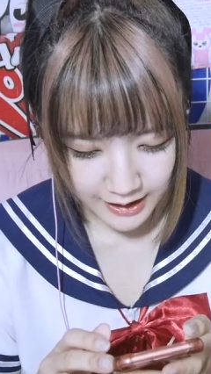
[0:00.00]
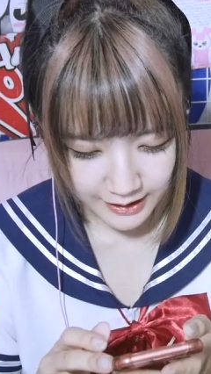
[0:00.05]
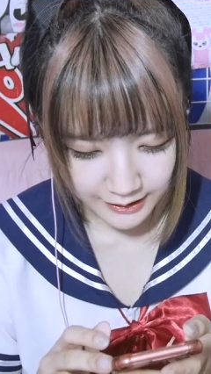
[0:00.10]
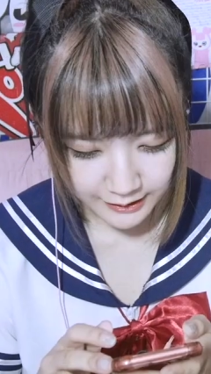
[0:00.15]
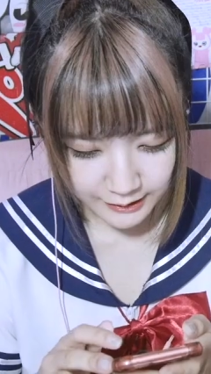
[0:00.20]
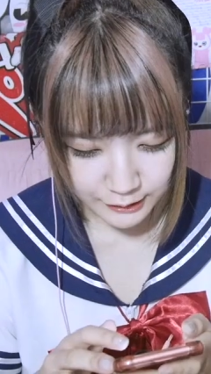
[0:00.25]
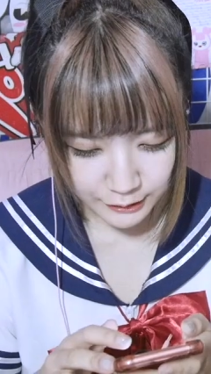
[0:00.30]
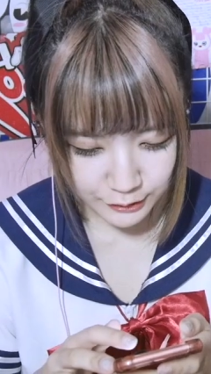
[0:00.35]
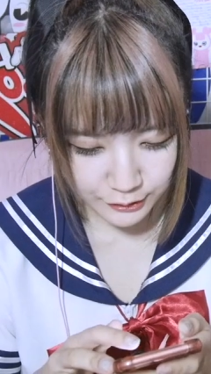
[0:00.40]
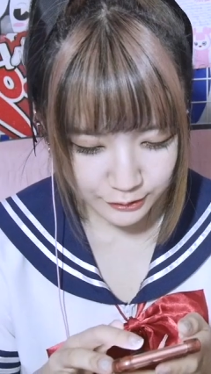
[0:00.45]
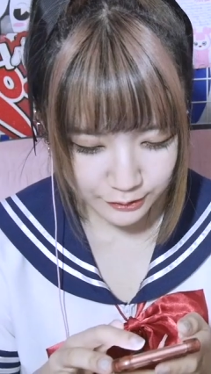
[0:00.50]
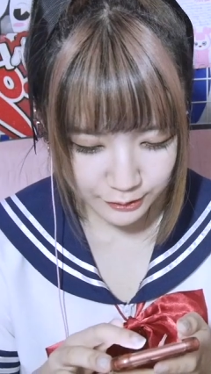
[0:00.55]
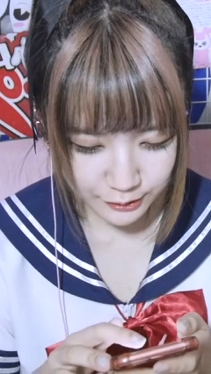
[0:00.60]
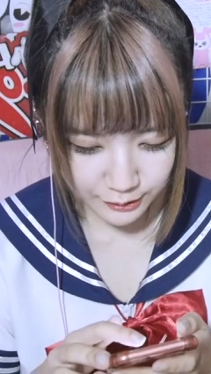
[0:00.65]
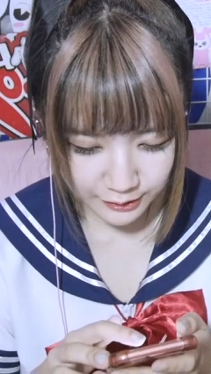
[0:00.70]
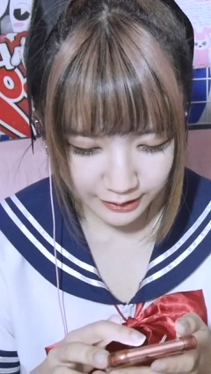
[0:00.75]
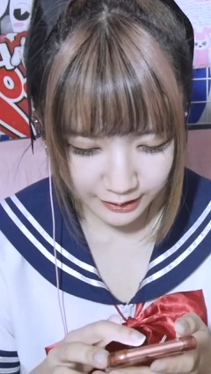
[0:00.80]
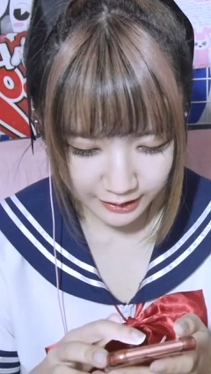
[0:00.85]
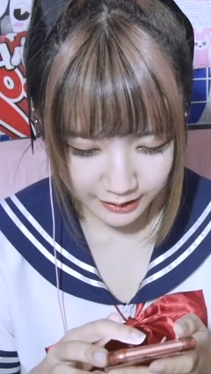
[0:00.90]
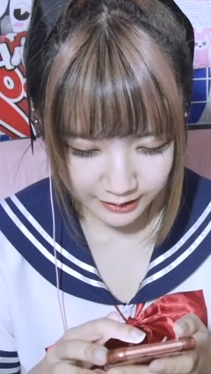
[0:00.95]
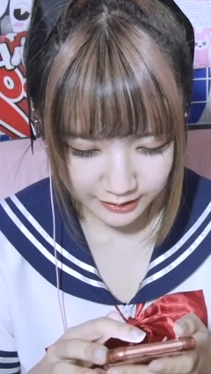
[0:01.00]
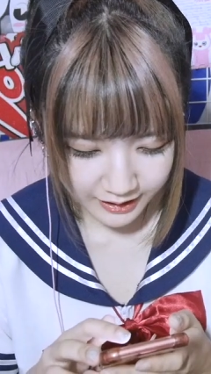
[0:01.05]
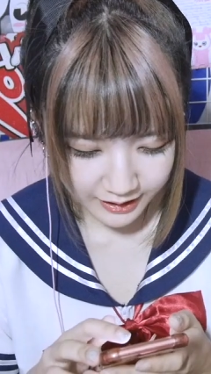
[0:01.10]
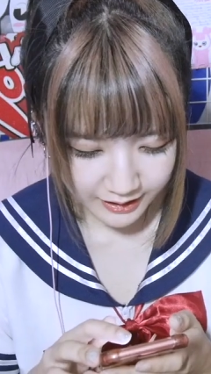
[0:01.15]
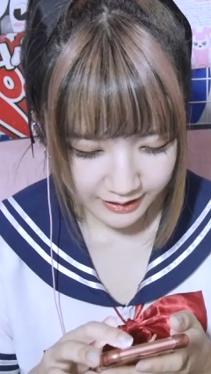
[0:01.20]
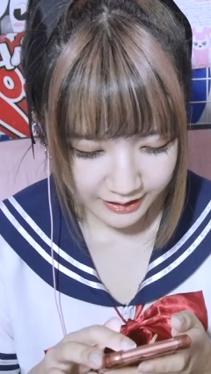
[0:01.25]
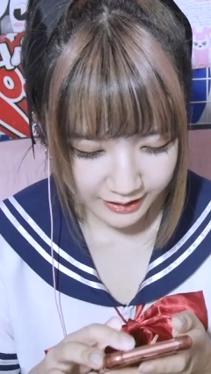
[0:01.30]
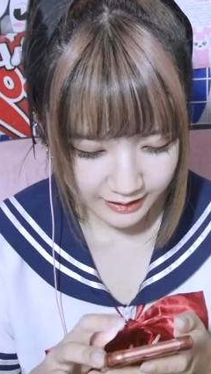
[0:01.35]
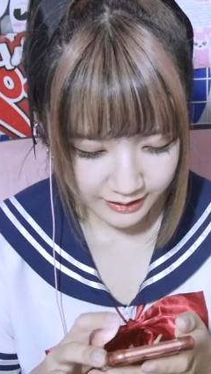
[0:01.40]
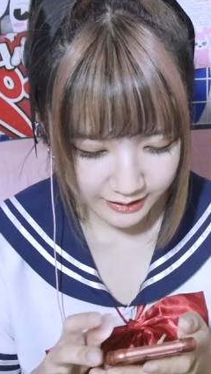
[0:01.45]
編入届。
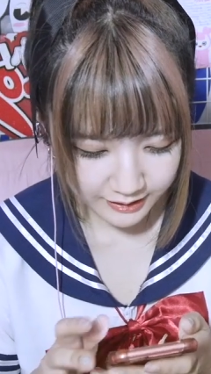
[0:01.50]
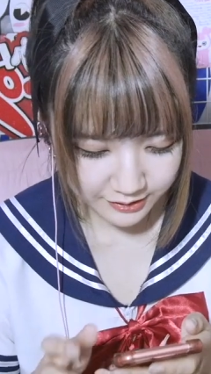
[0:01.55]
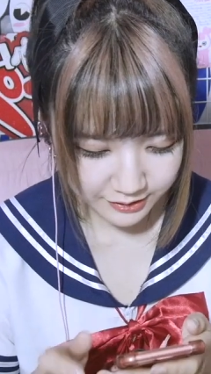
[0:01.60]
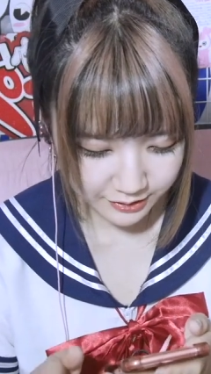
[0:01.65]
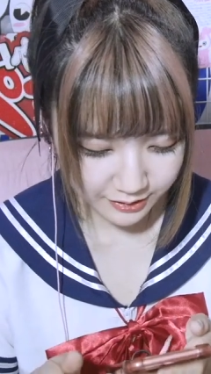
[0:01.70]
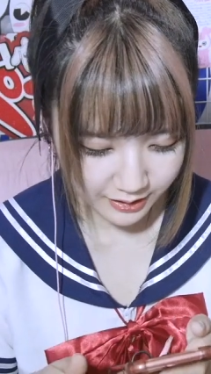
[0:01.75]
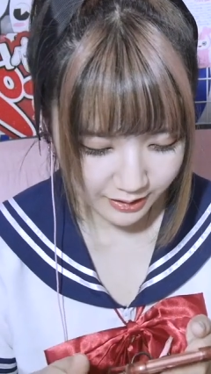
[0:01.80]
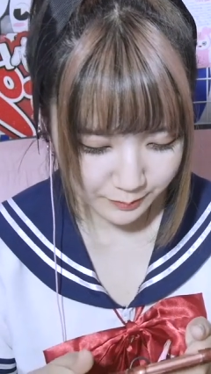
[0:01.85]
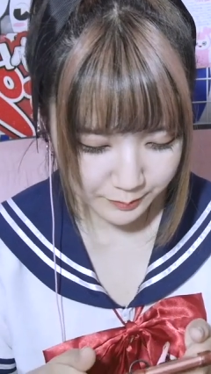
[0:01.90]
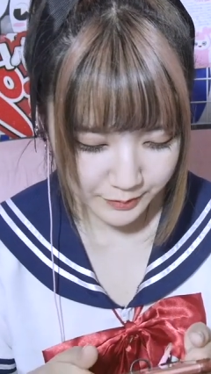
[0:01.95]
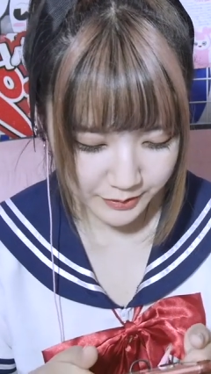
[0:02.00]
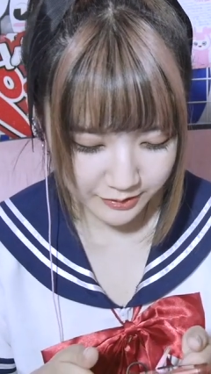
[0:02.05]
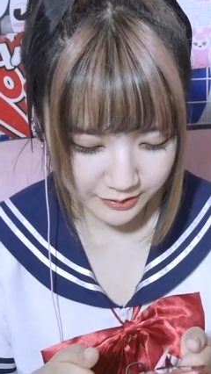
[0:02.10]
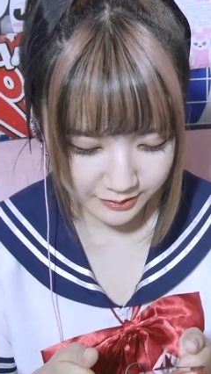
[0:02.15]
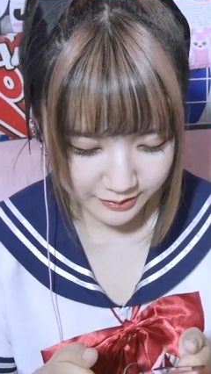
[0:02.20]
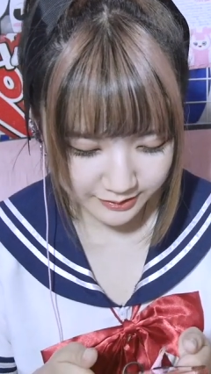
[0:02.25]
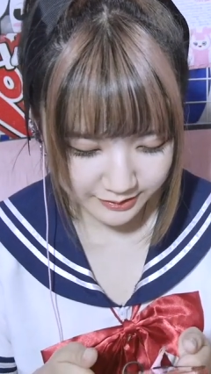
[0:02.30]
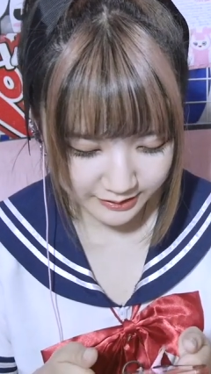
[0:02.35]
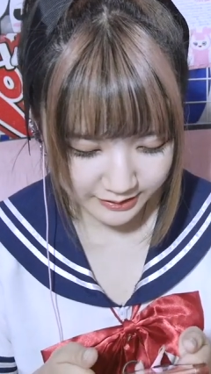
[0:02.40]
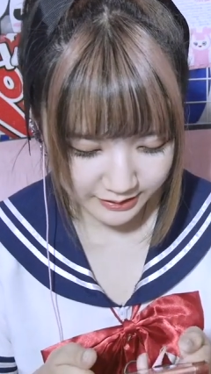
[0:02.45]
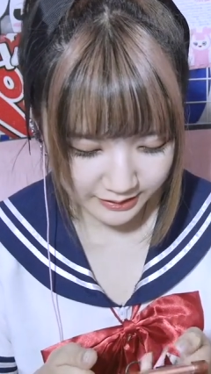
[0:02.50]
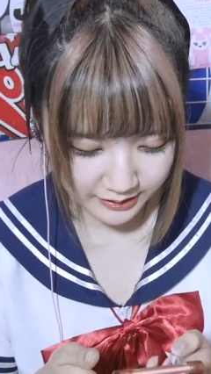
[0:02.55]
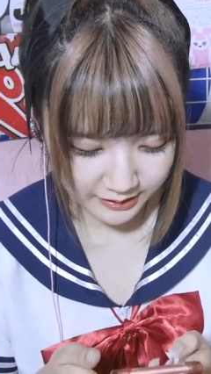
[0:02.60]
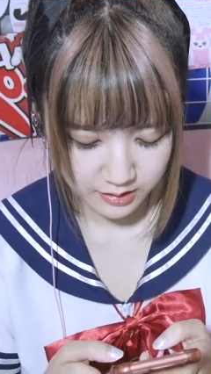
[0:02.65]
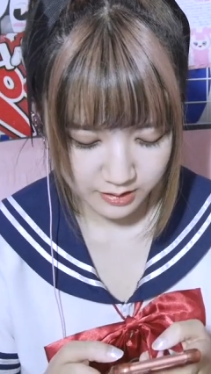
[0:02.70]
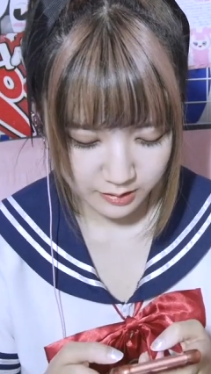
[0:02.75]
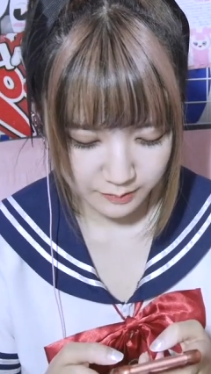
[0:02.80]
あー、何にしようかな。名字。